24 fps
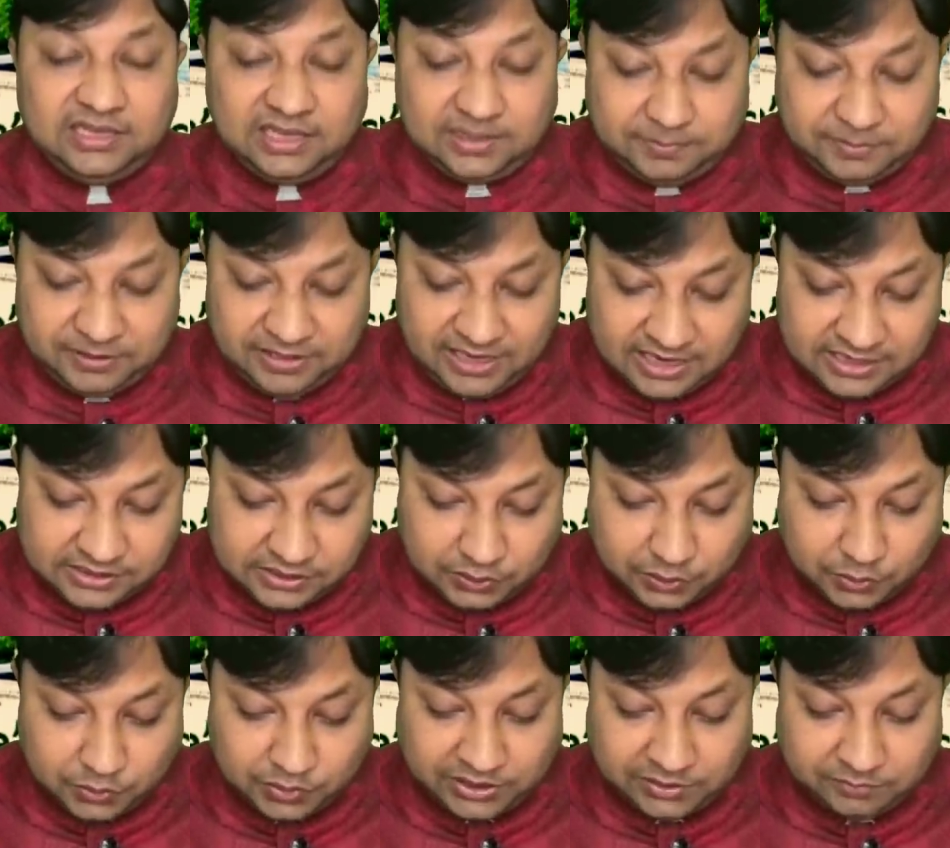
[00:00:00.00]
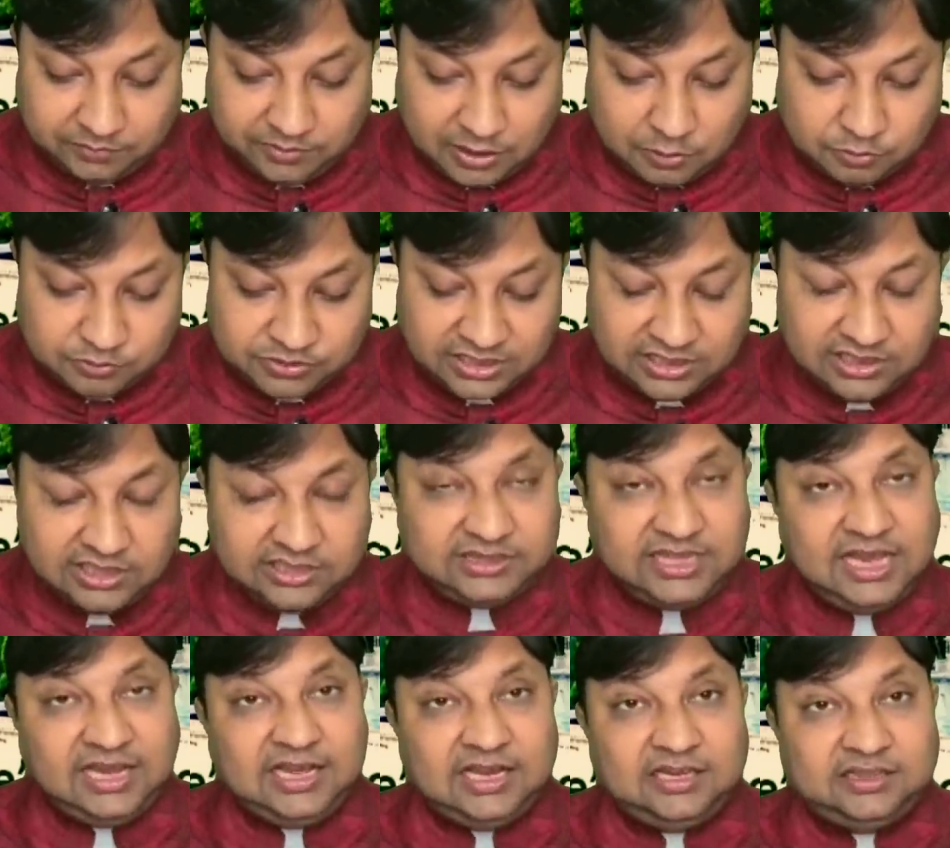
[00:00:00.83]
यह भी एग्जीक्यूटिव काउंसिल ही
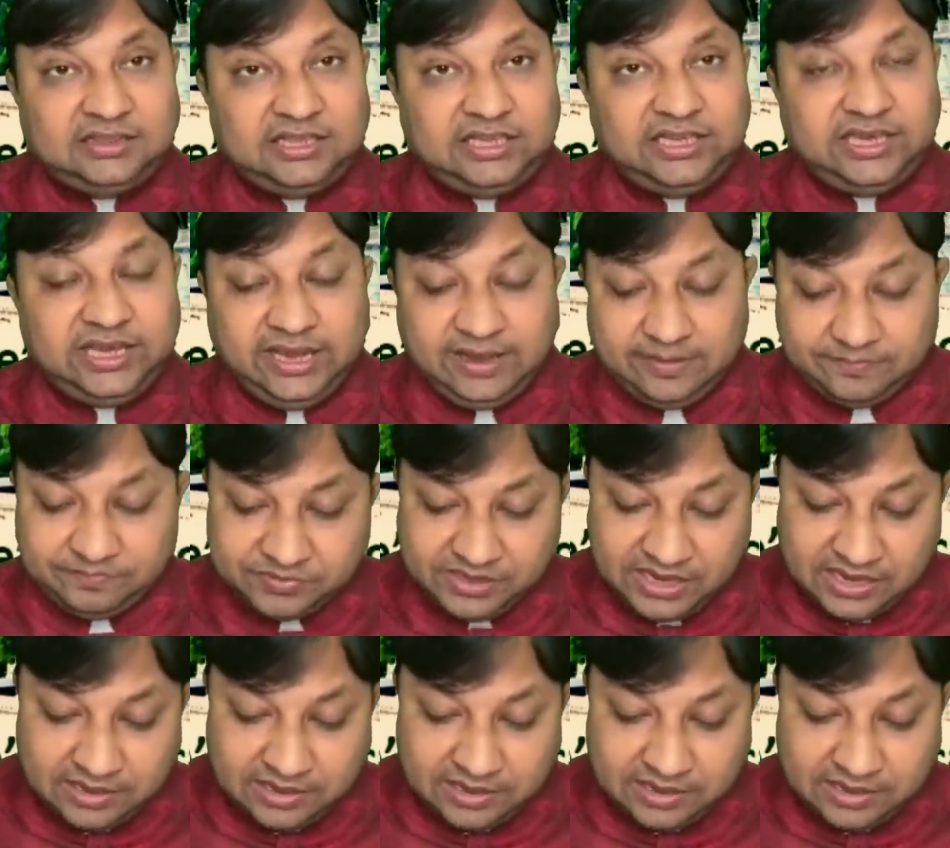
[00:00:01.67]
तय करती है